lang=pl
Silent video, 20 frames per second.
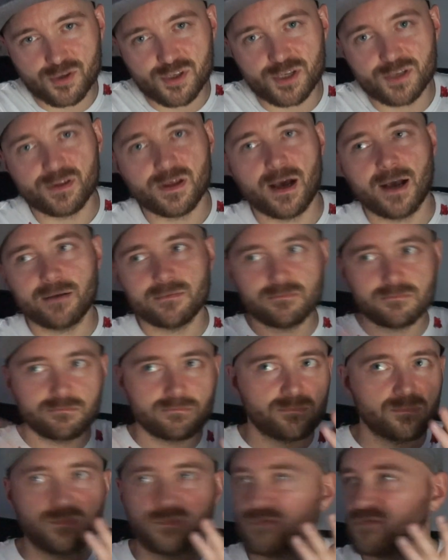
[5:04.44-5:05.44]
godzina,
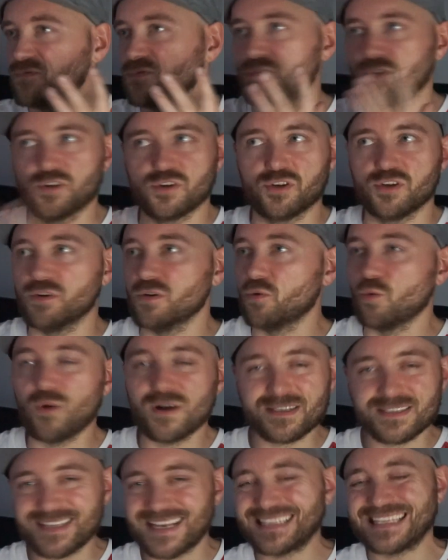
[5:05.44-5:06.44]
w
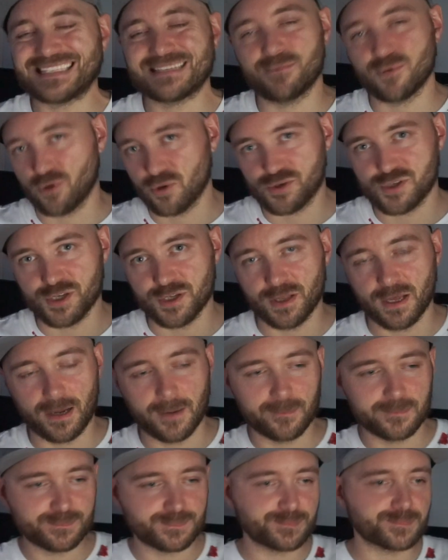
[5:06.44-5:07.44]
USA ta sama
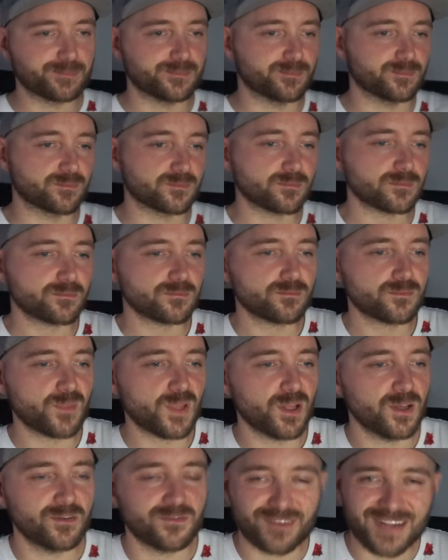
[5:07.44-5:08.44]
godzina.
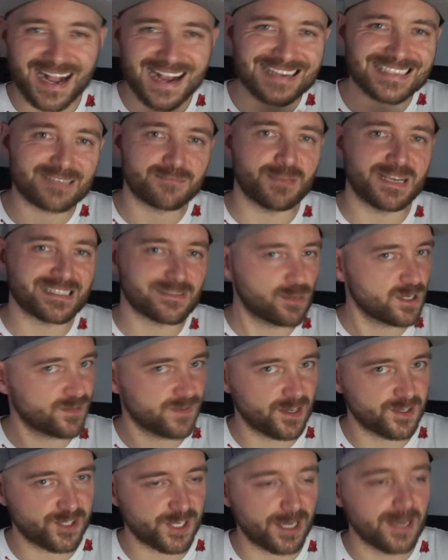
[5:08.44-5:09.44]
W każdym miejscu na
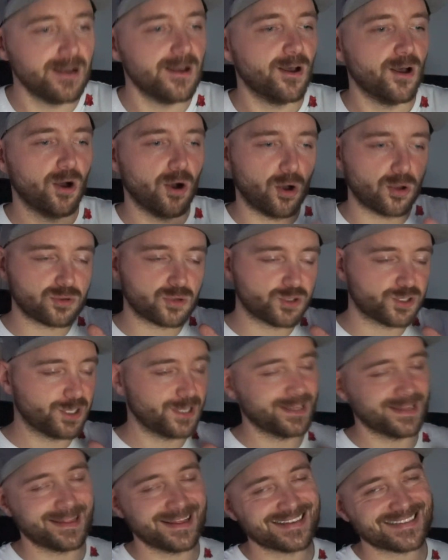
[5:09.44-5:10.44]
świecie od
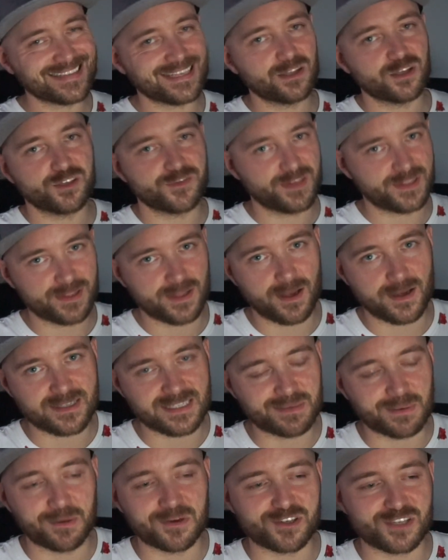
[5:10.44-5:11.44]
godziny 11 do
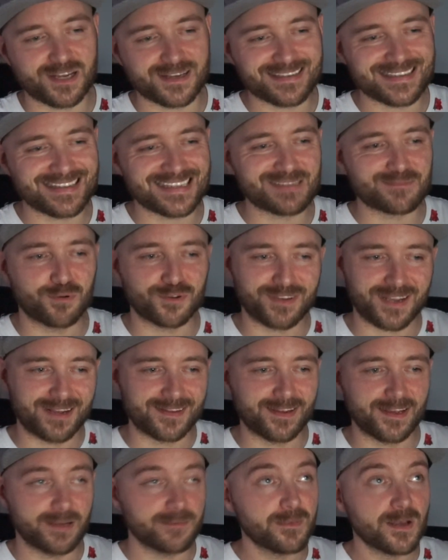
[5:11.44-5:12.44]
19 mamy szansę na
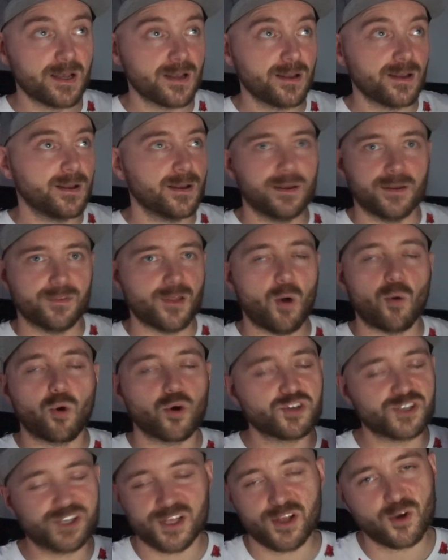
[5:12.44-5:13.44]
spotkanie na
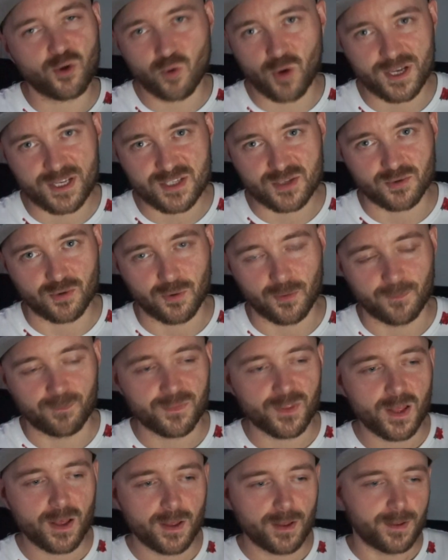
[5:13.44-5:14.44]
ukończenie tego questu.
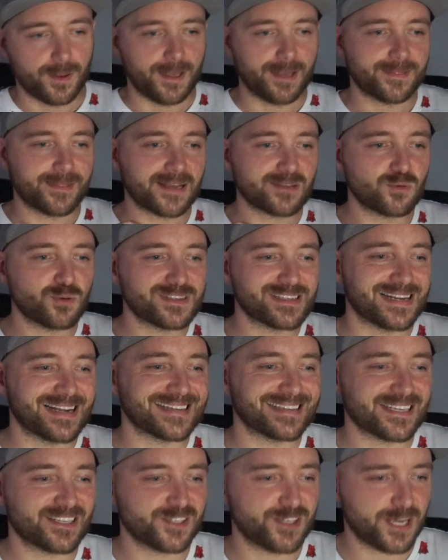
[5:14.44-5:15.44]
Jednak tutaj
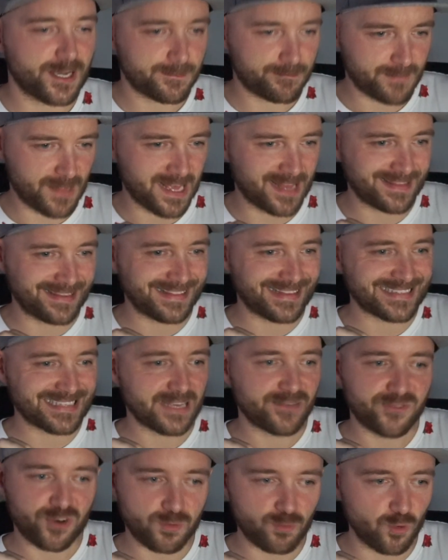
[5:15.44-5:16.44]
zaleca się, nawet nas
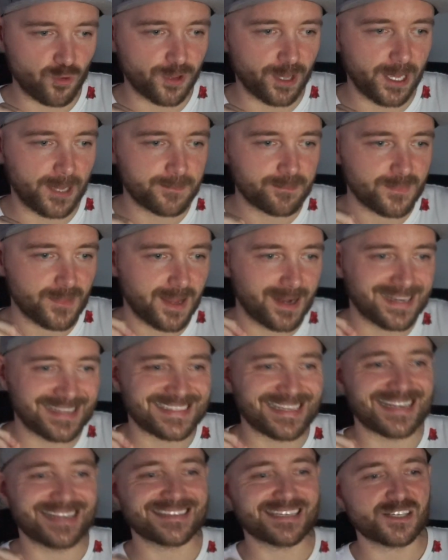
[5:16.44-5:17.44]
nie informuje,
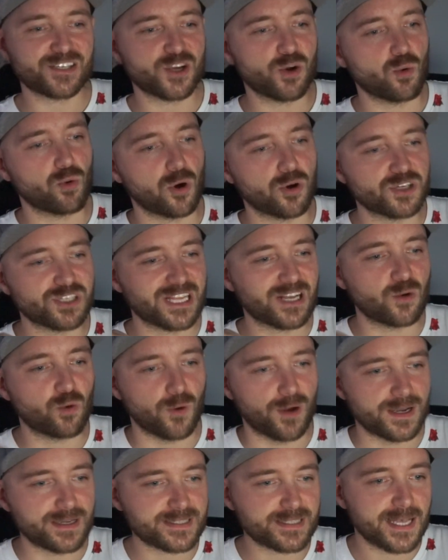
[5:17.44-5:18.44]
ale zaleca się ukończyć ten
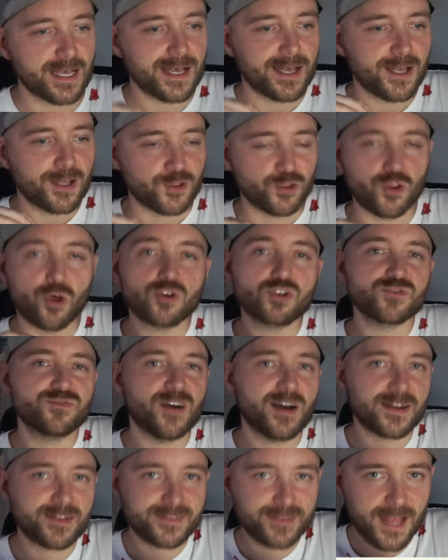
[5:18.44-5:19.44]
quest do
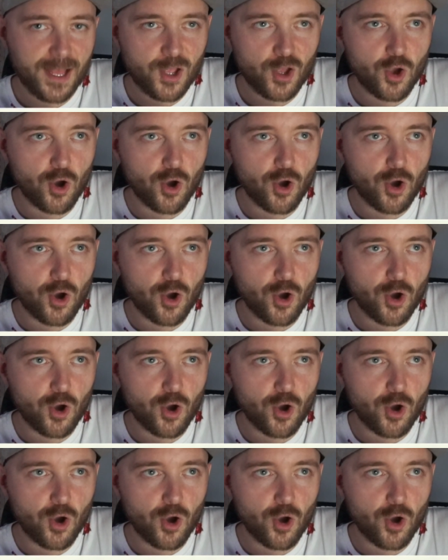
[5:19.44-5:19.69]
4